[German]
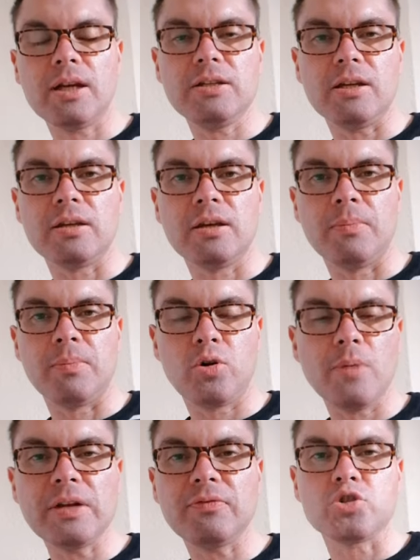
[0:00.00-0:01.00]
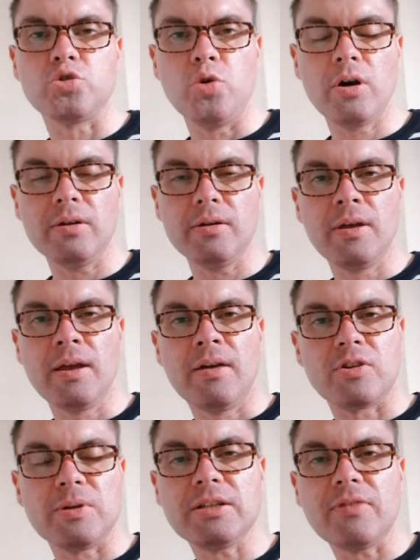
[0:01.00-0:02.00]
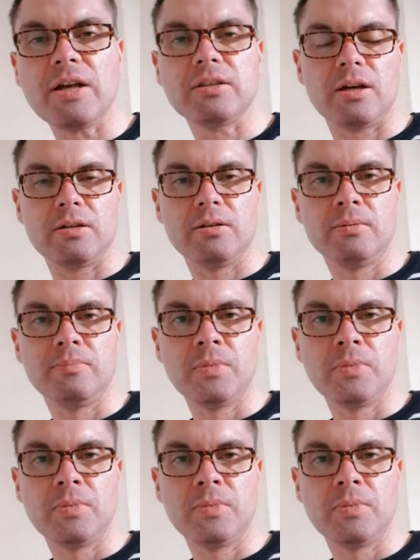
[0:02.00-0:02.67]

Richtig, man bekommt etwas zu hören, was man nicht erwartet hat.